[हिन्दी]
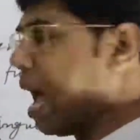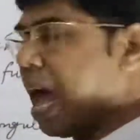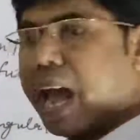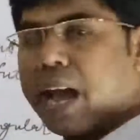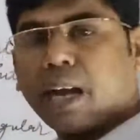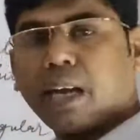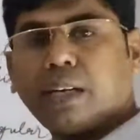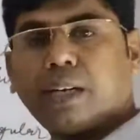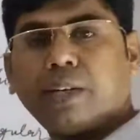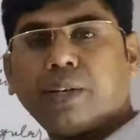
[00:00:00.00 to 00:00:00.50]

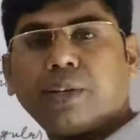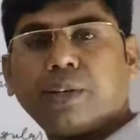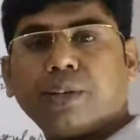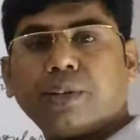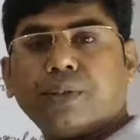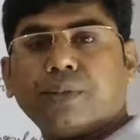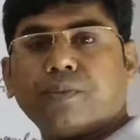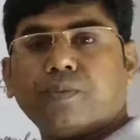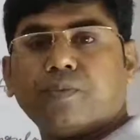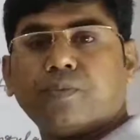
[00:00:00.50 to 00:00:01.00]
हैंग्ड
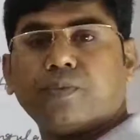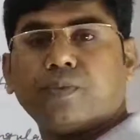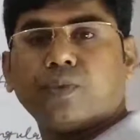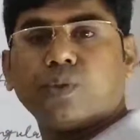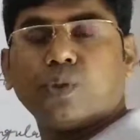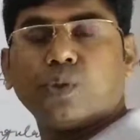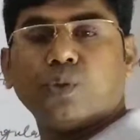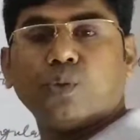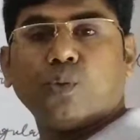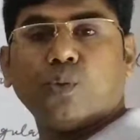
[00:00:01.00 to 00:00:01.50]

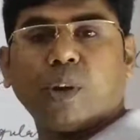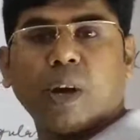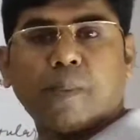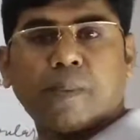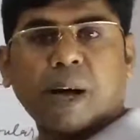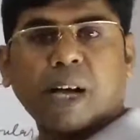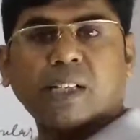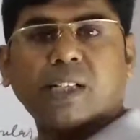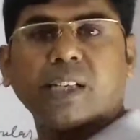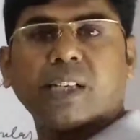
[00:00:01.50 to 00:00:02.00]
उन्हें
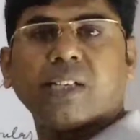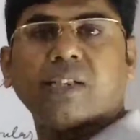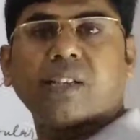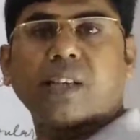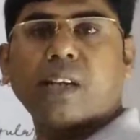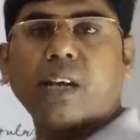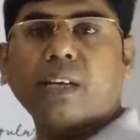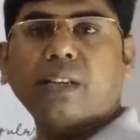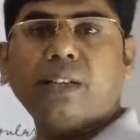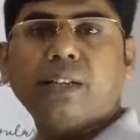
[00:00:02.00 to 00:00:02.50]
फांसी की
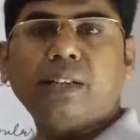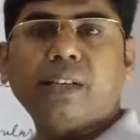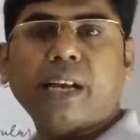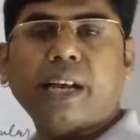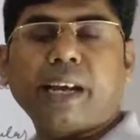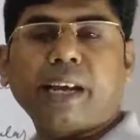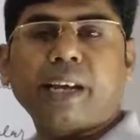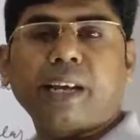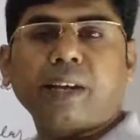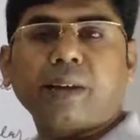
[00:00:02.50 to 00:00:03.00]
सज़ा दी
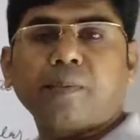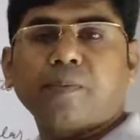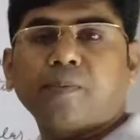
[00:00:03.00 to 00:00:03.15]
जाएगी